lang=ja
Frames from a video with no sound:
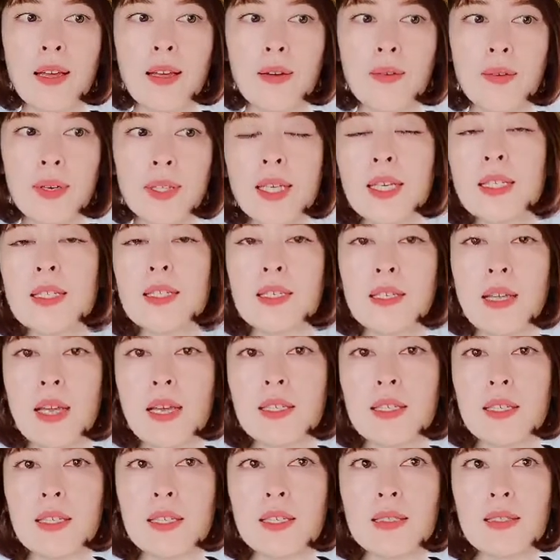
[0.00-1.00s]
私
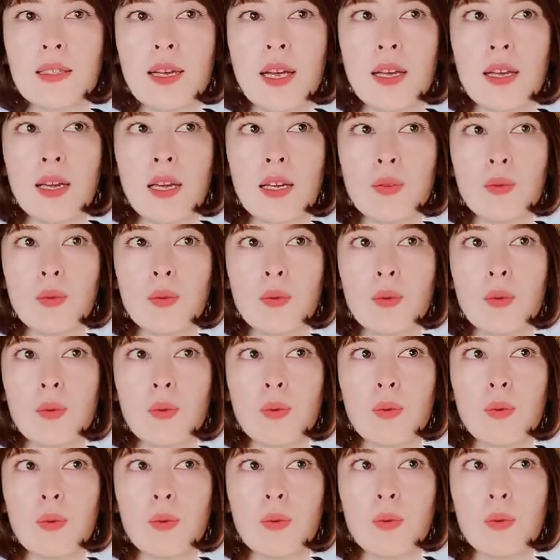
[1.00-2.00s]
ね、実際あ
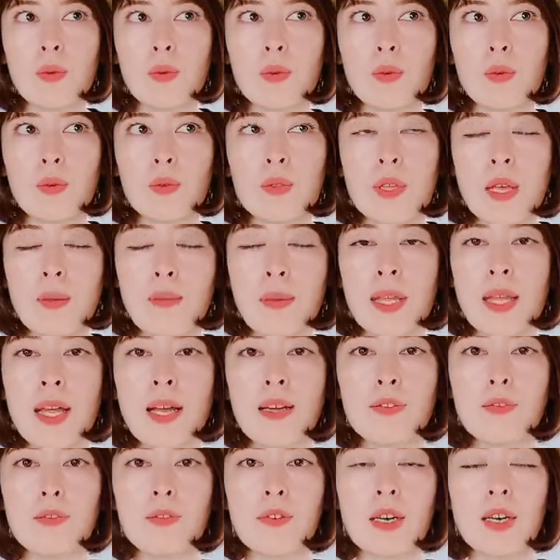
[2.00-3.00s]
の
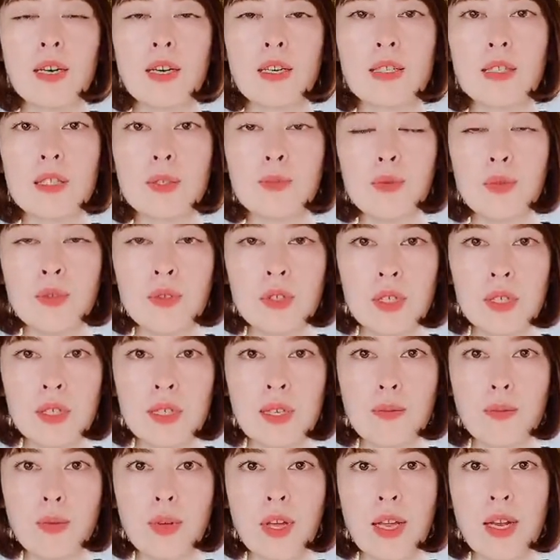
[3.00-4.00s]
セミナーとか自分自
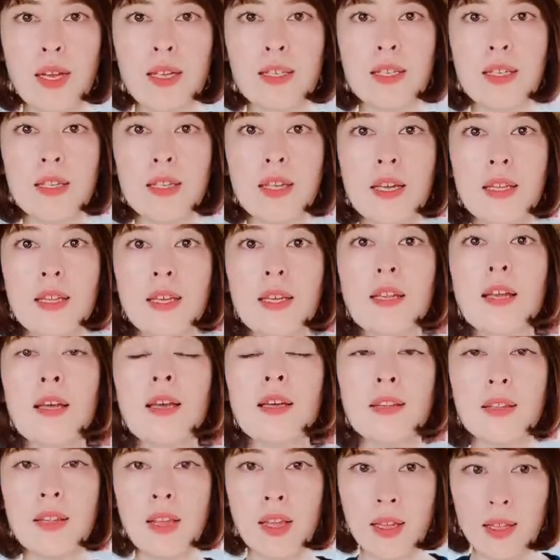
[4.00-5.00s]
身もやらせていただ
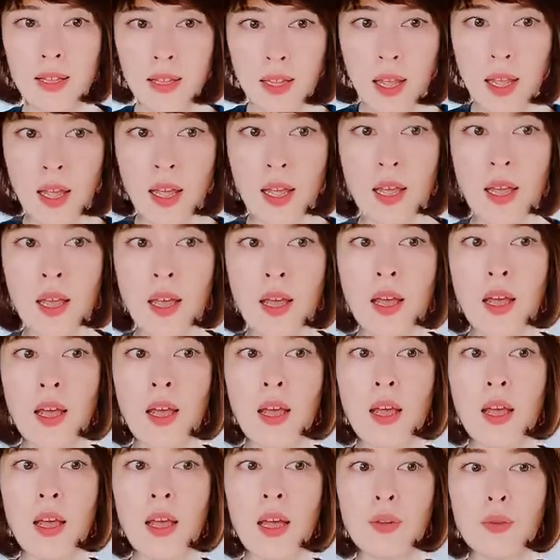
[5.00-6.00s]
いていて、
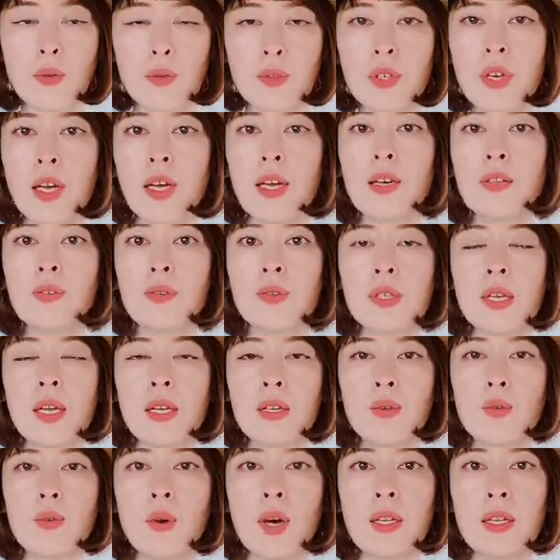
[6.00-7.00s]
あのクライアントさ
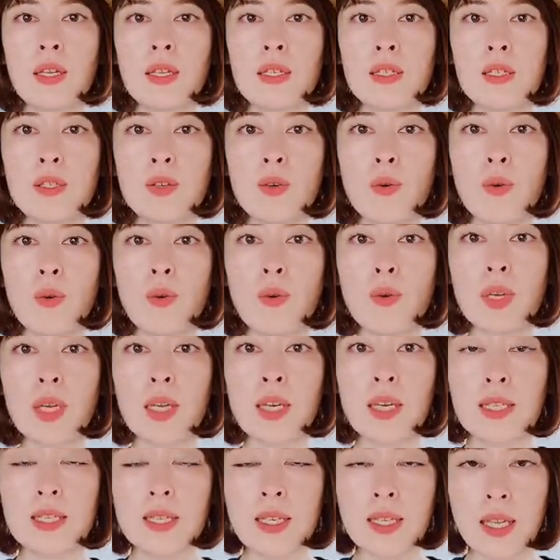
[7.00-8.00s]
んのお話を聞
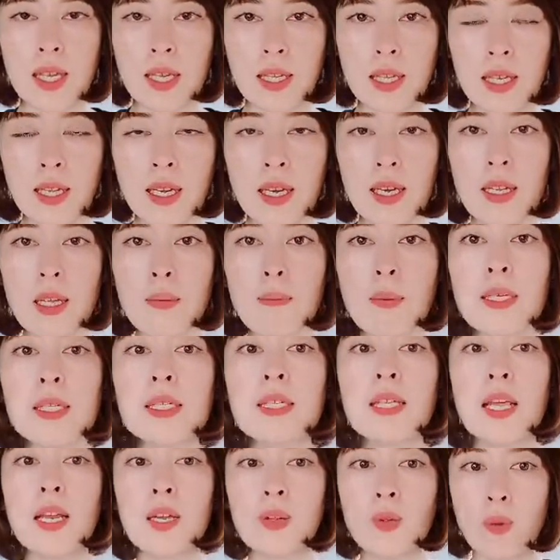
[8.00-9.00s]
かせていただいてま
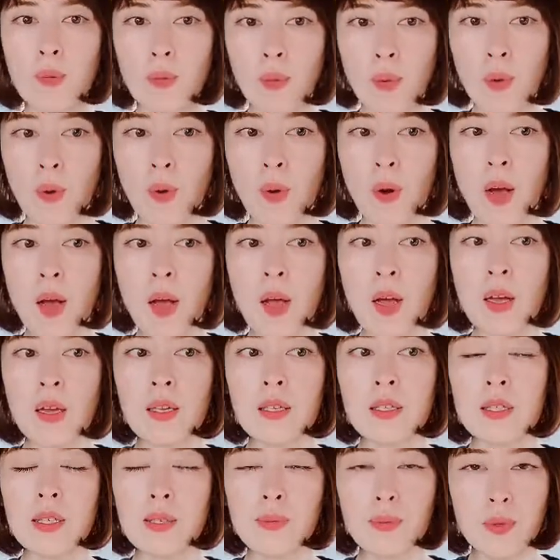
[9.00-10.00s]
すけれども、
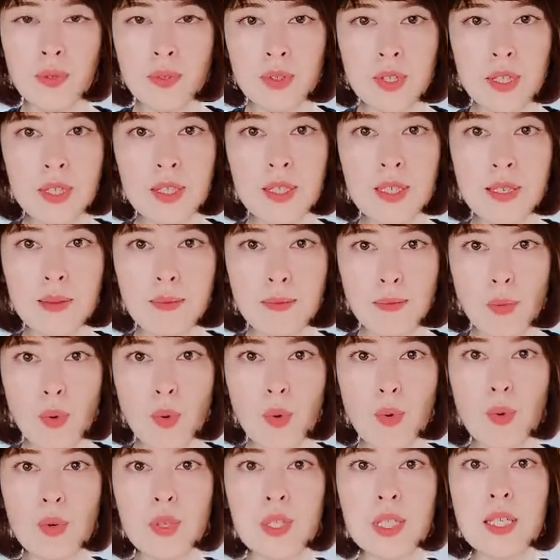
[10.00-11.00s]
自分自身
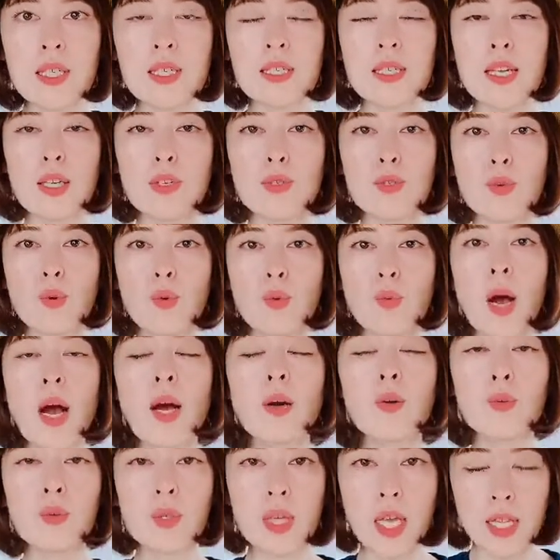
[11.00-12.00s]
も個人セッション
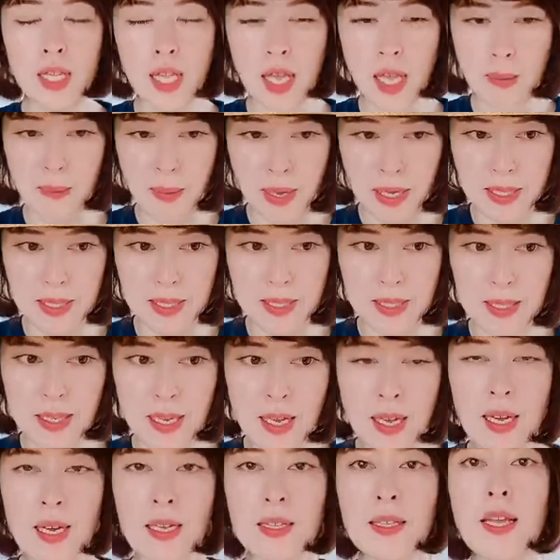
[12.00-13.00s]
は受けています。
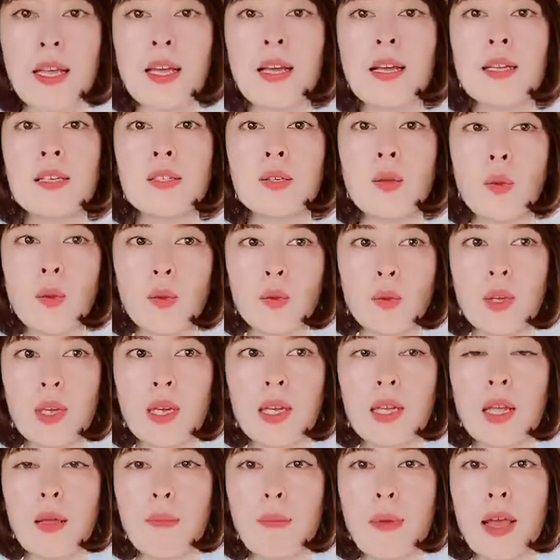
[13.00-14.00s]
でその
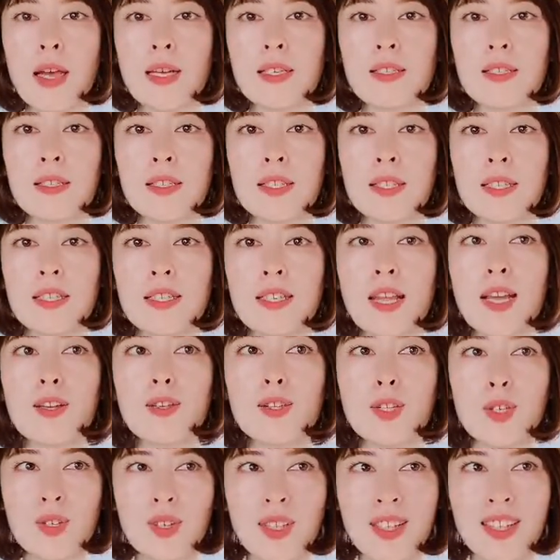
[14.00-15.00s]
時に目安にして
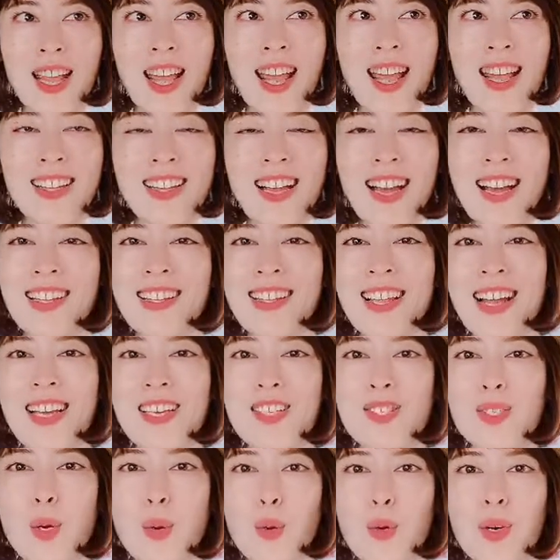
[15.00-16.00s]
るのって大体
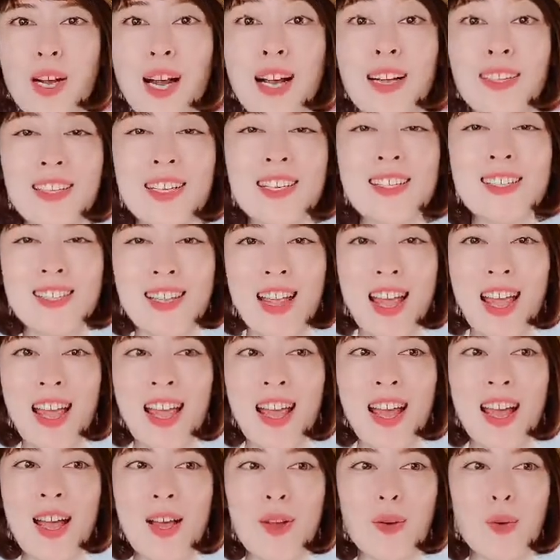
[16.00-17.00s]
直感ですね。
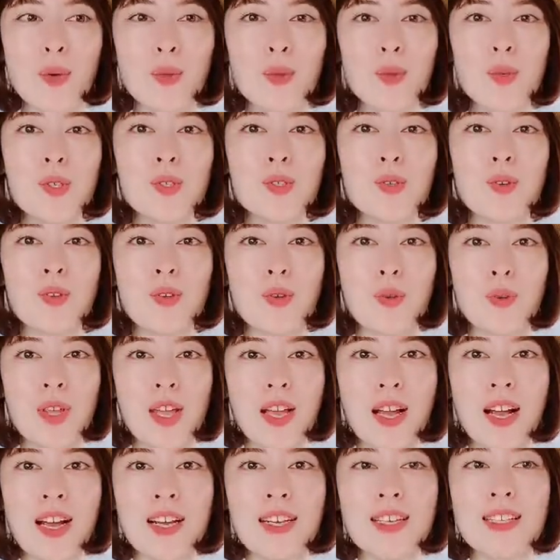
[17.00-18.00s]
この人にお
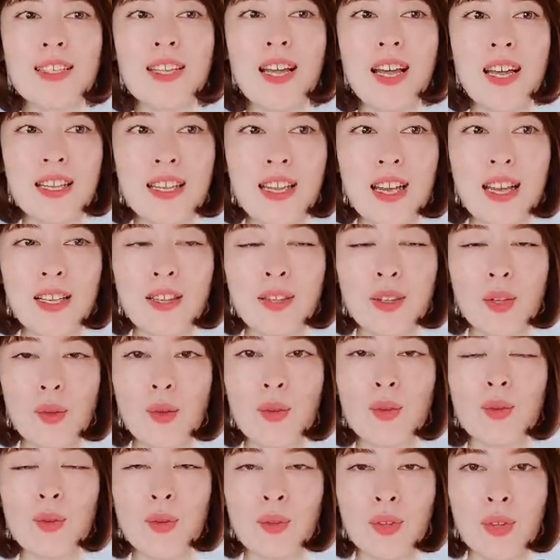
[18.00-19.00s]
願いしたいなって
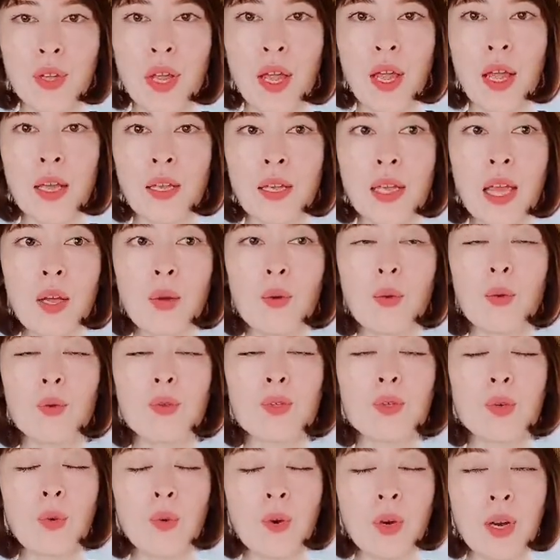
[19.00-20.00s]
いうのって結構
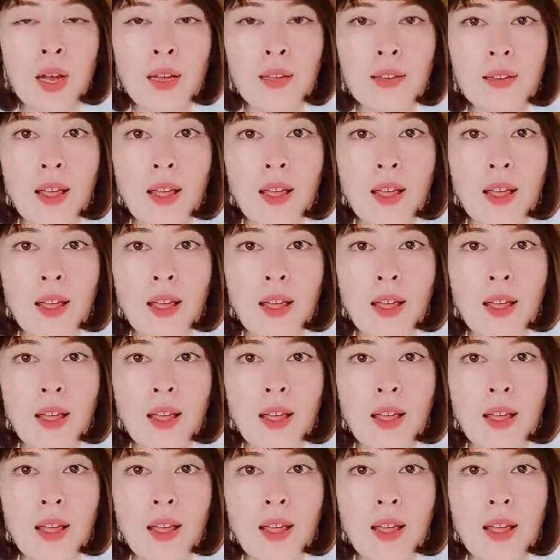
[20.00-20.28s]
直感